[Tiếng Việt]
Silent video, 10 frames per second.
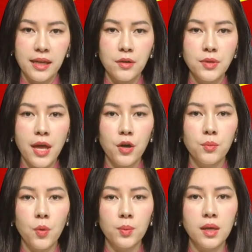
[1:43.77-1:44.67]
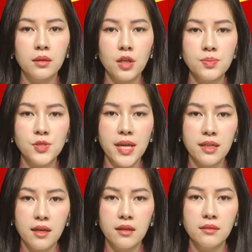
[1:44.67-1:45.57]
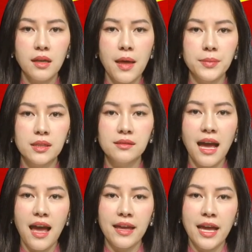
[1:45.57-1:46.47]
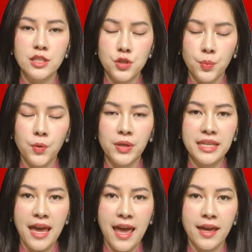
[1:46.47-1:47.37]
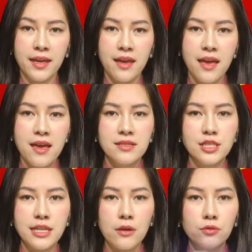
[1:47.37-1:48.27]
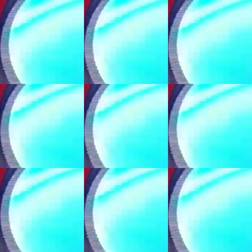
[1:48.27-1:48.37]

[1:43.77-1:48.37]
kéo theo một cơn lốc xoáy lớn làm hư hại hàng chục ngôi nhà. 6